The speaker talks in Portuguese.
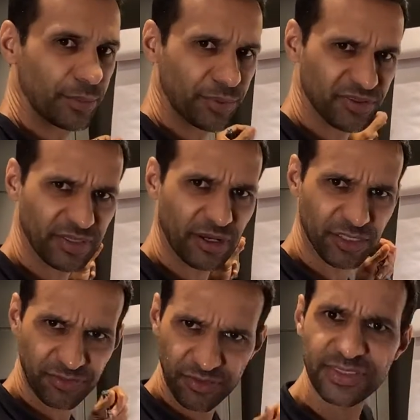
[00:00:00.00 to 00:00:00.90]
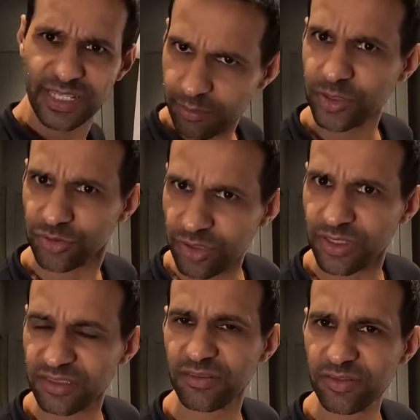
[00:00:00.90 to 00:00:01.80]
Por sinal, acho que foi você que me ajudou
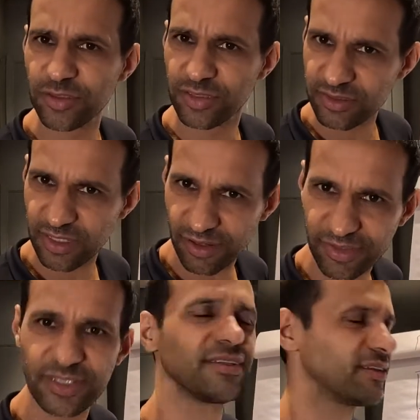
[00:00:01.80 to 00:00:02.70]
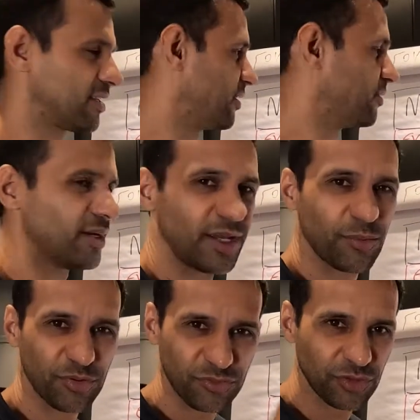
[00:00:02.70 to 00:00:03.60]
nesse vídeo, né, Stephanie? Então,
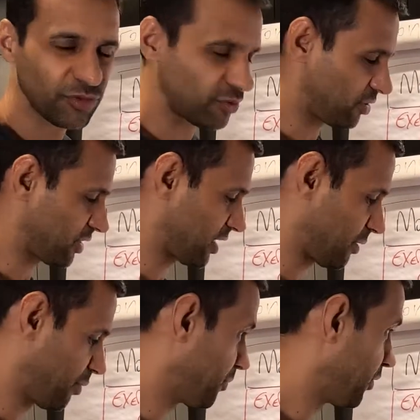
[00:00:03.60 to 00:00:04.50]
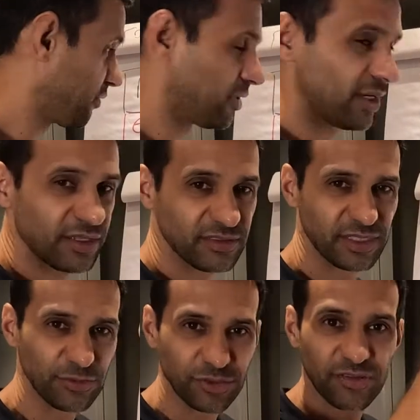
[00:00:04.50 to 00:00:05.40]
postigo coloca aqui pro povo.
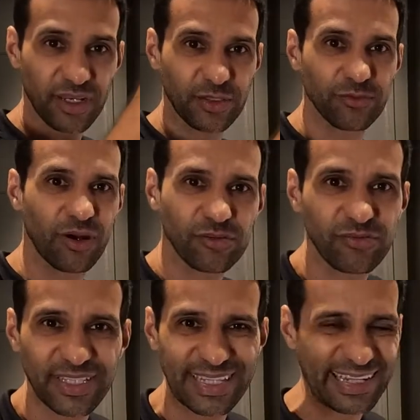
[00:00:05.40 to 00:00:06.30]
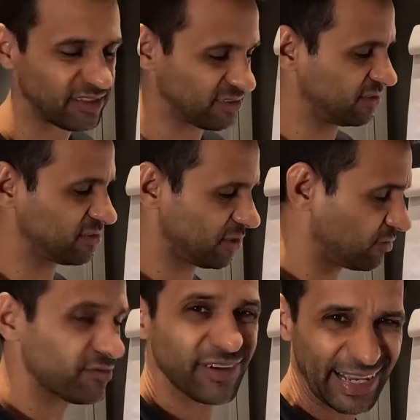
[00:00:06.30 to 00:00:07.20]
Se não tiver aqui no alto, vai estar tá na
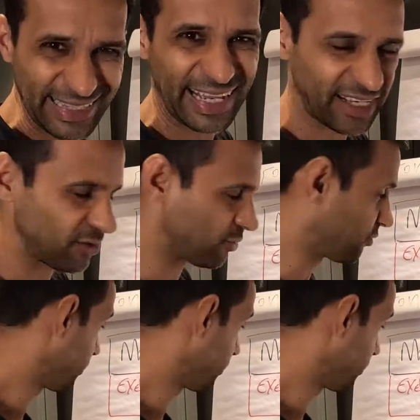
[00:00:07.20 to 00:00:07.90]
descrição, vai estar tá aqui em algum